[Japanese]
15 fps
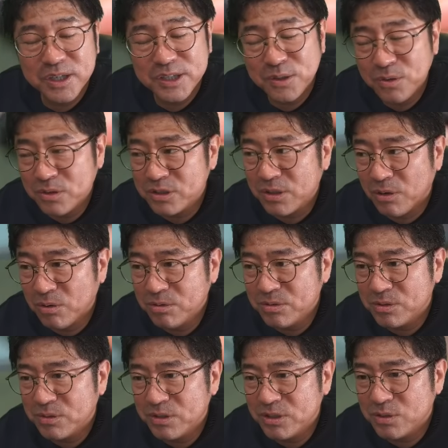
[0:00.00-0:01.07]
当時は
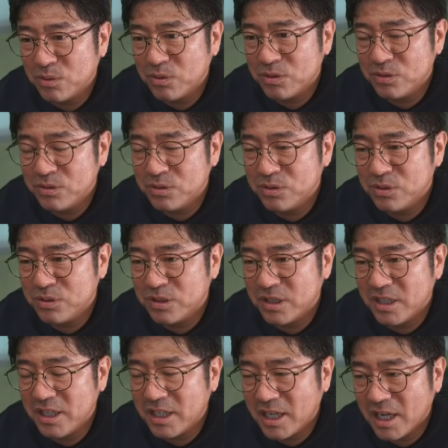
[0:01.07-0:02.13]
本当にそういう、
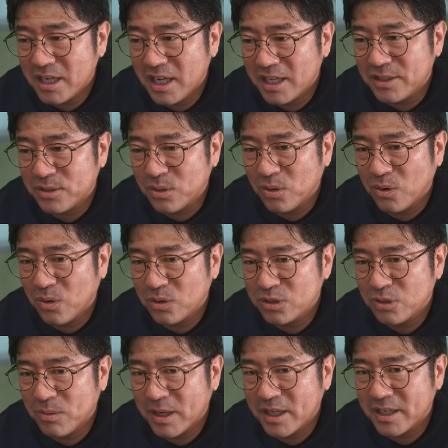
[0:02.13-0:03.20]
いかないと
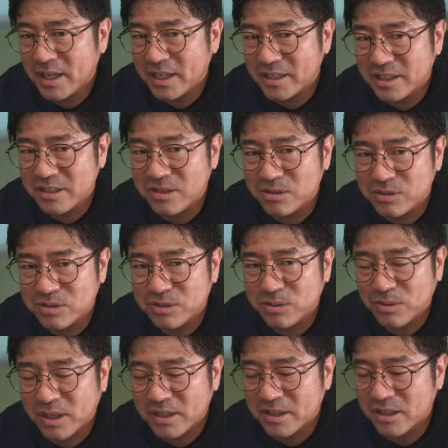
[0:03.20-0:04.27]
襲われない技術
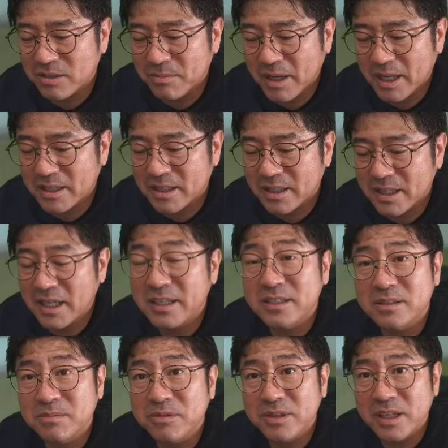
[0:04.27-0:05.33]
とかっていうのもあったで
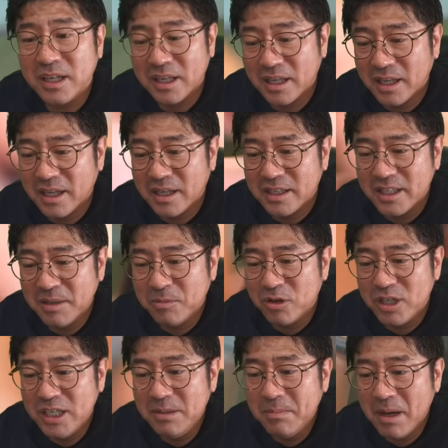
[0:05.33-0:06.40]
すもんね。で
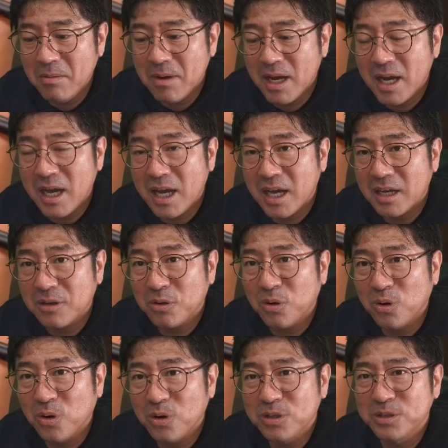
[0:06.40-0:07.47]
も今は
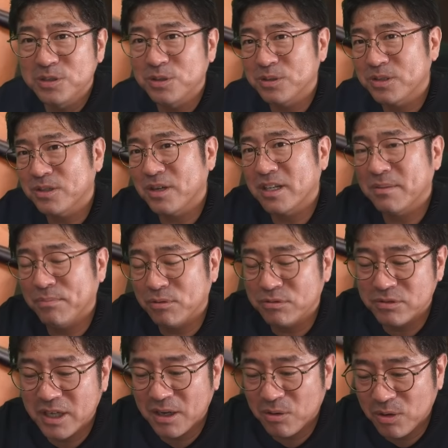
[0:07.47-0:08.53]
こういうのとかで
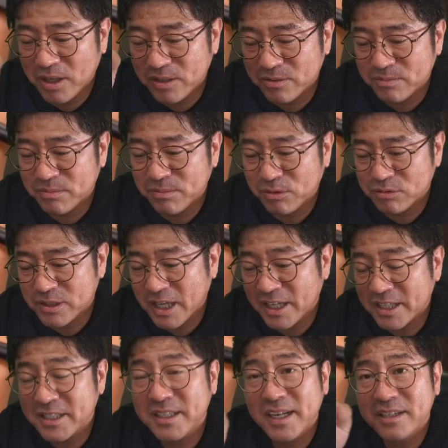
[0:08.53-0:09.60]
僕がこういうの、僕だ
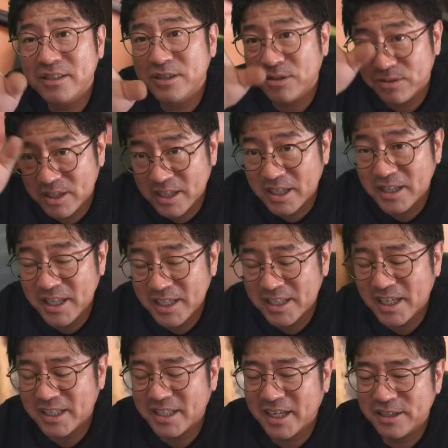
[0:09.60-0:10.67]
けじゃなくいろんなね、
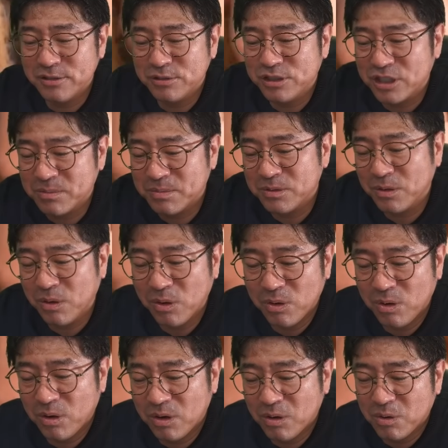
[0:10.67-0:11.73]
方が YouTube
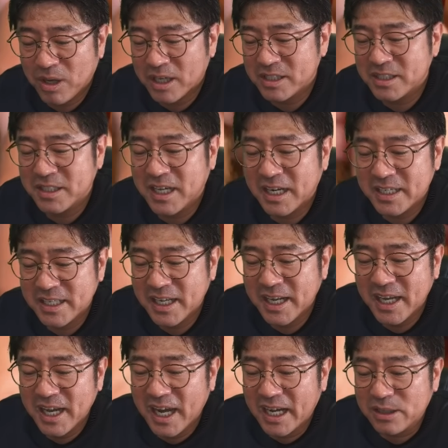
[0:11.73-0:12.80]
ほかしかり、
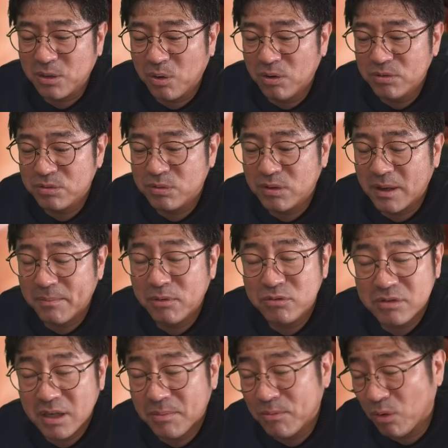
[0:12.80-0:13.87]
あと本とか、
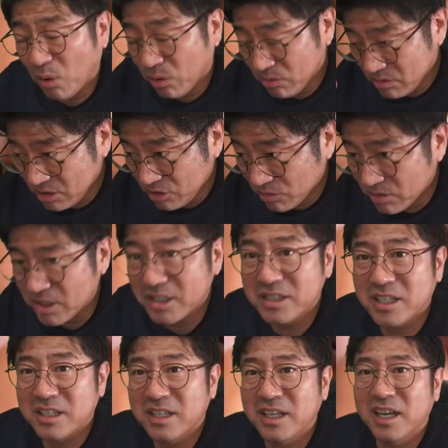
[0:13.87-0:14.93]
僕らはもう本読んで
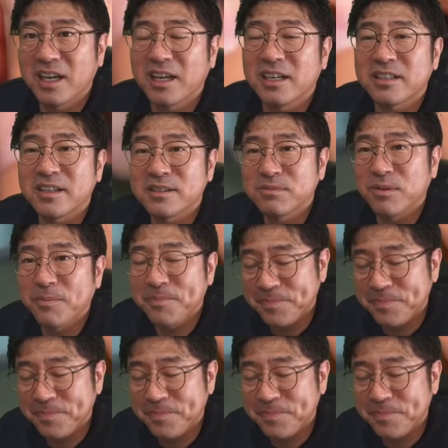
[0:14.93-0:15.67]
しかできへんかったです。